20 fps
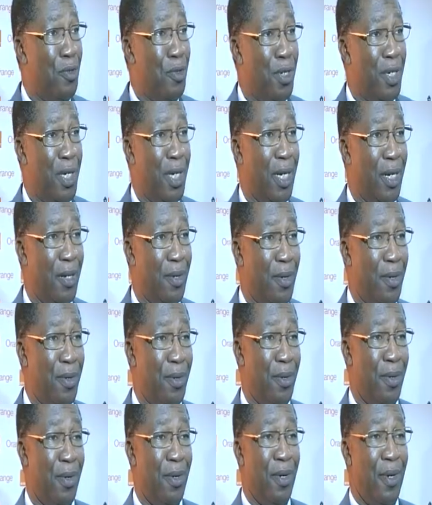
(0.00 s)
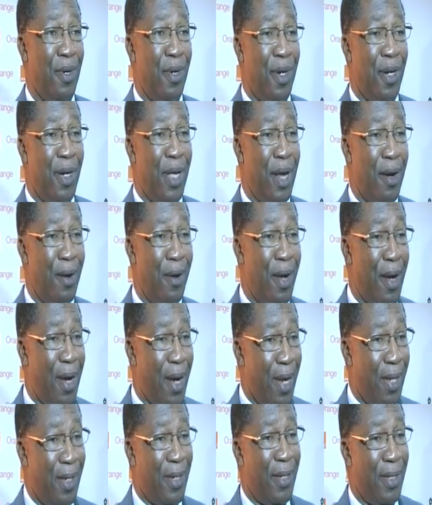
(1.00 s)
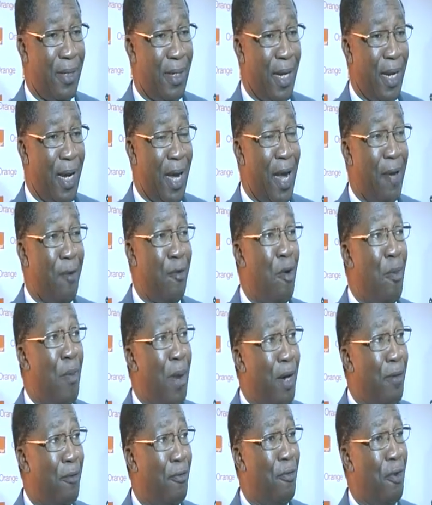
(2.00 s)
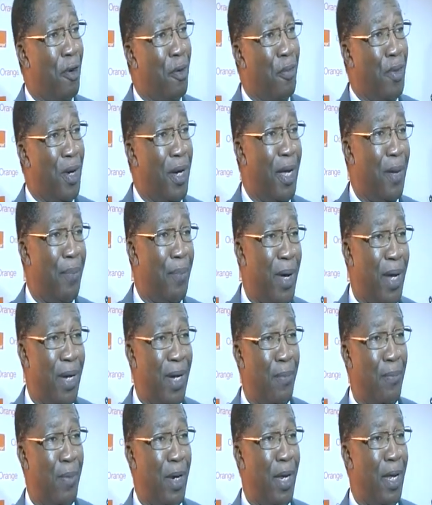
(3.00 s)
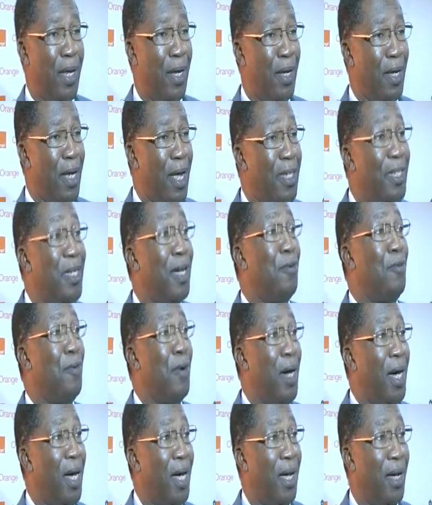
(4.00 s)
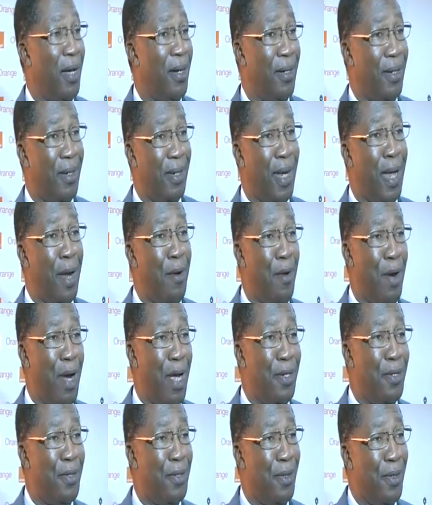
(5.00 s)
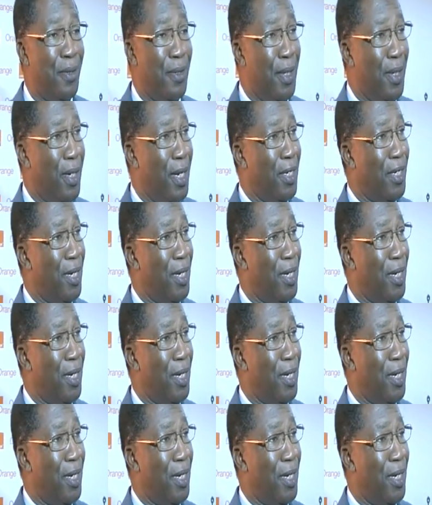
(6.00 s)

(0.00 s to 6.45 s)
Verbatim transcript: jugé que la requête, c'est à dire la demande formulée par les plaignants, à savoir l'annulation de